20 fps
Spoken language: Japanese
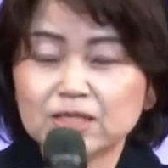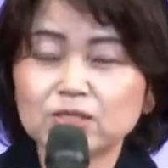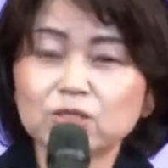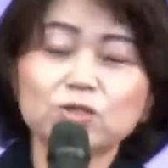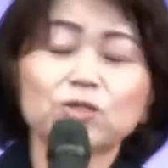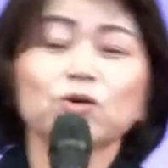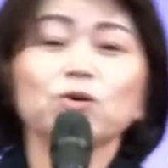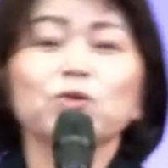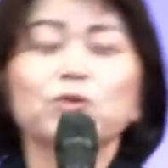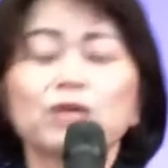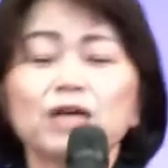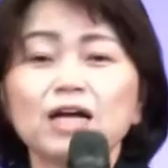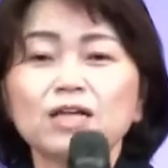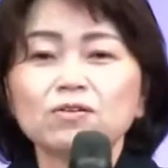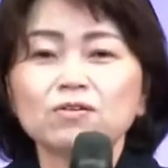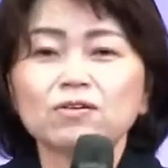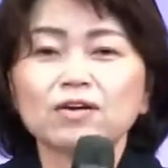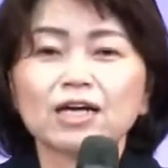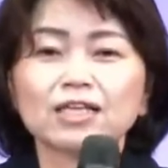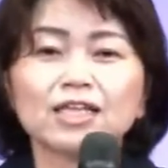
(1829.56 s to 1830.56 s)
ちょっとあ
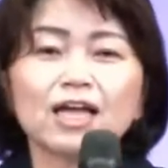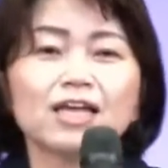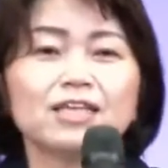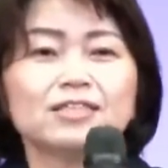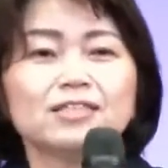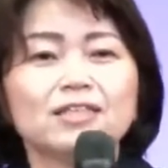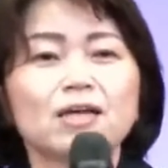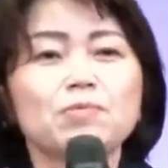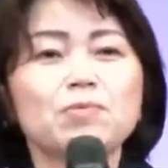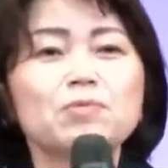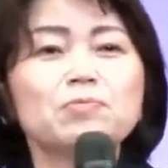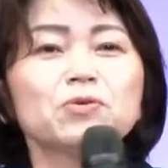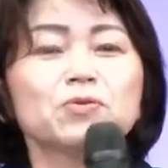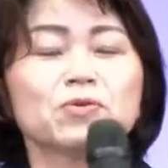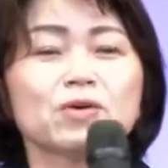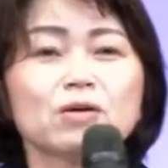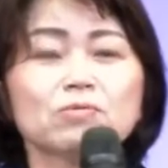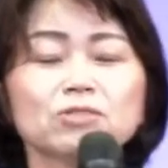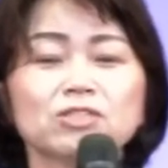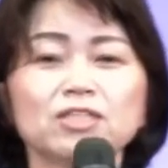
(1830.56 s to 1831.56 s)
の硬い食べ
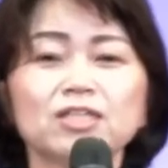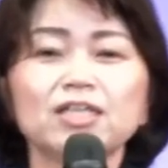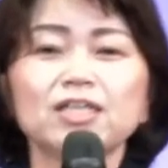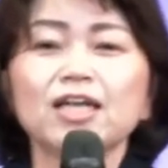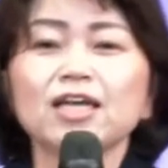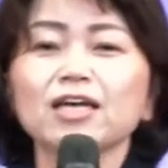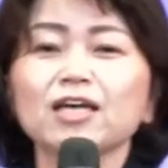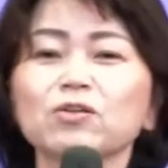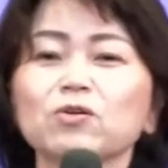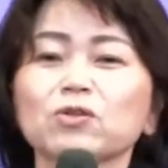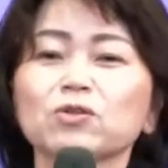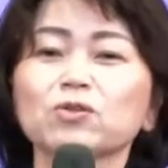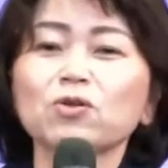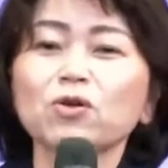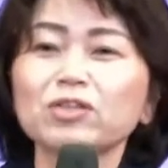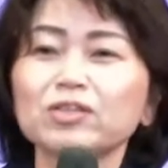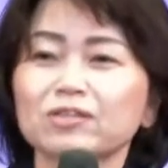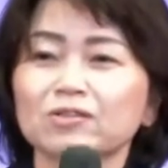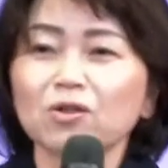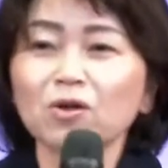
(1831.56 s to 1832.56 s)
物かもしれないけど
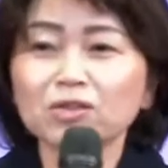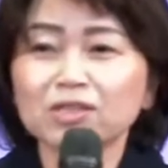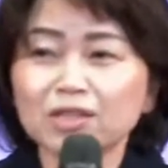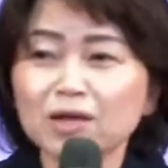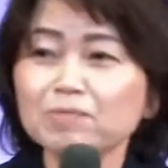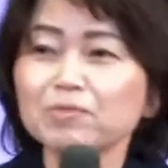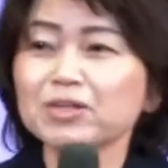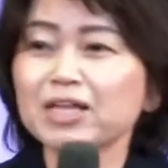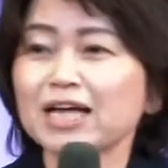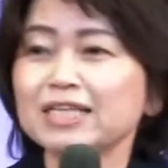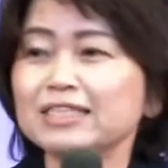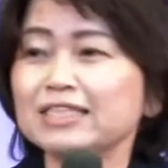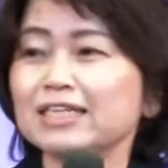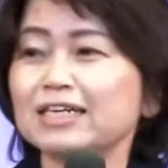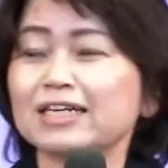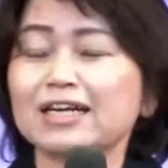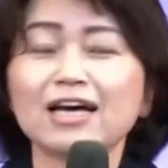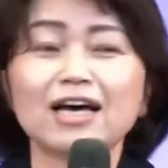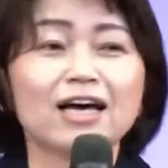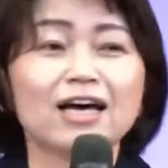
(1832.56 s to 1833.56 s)
ど、とっても大事だ
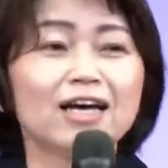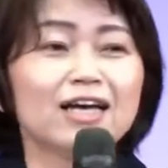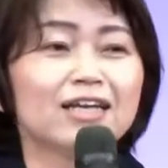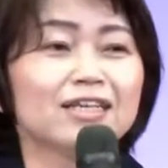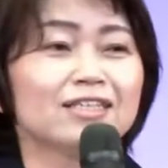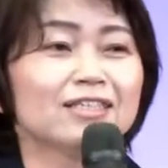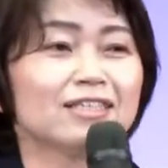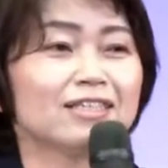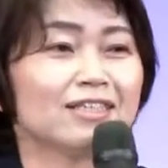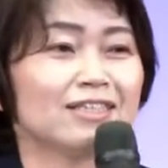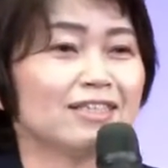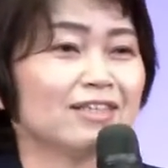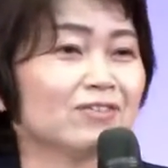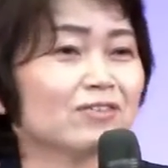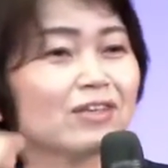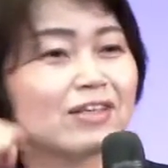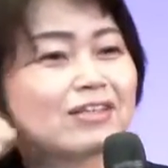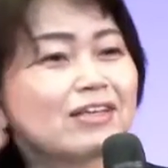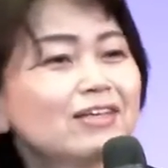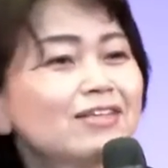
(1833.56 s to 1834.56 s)
から聞いて
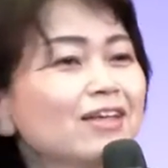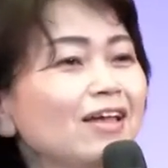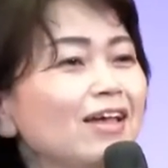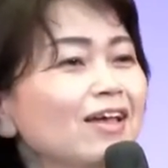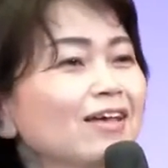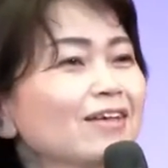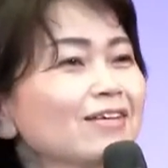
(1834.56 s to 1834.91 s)
くださいね。